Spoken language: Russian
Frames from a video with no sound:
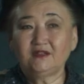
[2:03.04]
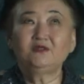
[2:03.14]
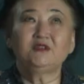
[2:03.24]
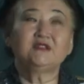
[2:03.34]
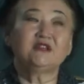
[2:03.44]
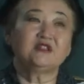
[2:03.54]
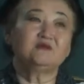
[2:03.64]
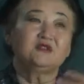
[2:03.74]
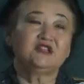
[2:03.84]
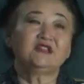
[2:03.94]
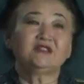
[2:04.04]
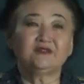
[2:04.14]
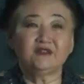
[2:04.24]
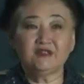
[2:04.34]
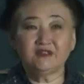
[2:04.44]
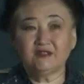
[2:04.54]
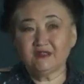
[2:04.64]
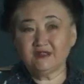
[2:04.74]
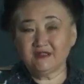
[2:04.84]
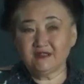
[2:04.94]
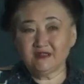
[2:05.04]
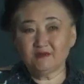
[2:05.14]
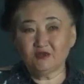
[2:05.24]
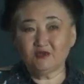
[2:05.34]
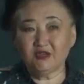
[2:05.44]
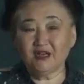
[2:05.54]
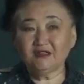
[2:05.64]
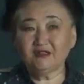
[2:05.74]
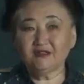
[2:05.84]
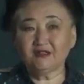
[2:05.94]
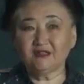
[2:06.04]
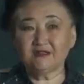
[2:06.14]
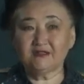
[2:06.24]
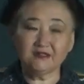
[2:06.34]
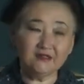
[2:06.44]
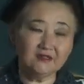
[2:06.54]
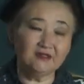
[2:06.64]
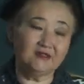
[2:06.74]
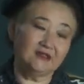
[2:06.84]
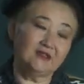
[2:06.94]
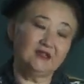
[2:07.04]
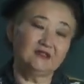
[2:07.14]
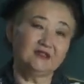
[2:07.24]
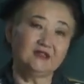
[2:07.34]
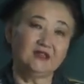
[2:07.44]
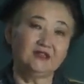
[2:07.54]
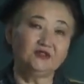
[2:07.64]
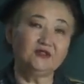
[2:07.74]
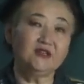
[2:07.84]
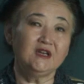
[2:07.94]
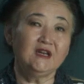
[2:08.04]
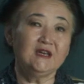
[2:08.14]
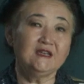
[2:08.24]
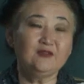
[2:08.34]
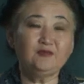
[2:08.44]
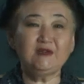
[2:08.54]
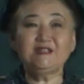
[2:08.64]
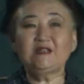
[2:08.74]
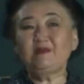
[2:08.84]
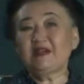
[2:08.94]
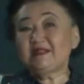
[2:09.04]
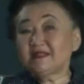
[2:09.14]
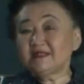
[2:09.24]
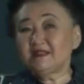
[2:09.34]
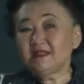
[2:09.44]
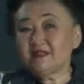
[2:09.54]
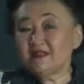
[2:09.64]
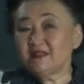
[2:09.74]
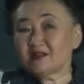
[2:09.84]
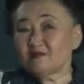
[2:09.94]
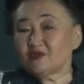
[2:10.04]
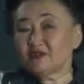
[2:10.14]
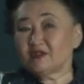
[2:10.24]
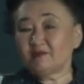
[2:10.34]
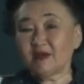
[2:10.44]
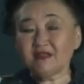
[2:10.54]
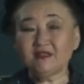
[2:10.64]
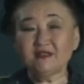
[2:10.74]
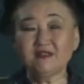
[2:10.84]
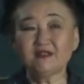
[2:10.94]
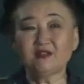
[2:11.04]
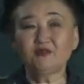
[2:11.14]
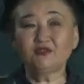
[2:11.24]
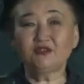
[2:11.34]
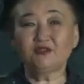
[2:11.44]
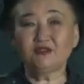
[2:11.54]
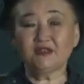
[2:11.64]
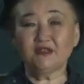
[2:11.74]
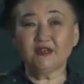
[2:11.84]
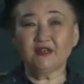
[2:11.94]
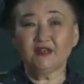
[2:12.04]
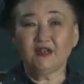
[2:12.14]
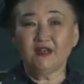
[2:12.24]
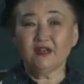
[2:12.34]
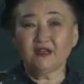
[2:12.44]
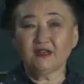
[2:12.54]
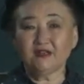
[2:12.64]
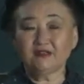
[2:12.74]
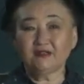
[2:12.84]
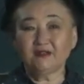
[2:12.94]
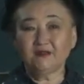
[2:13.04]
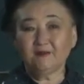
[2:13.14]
ну или, скажем, жертвой системы уят, когда стыдно и так далее, и так далее. То есть и, в принципе, отец где-нигде не работает, мать нигде не работает, то есть такая какая-то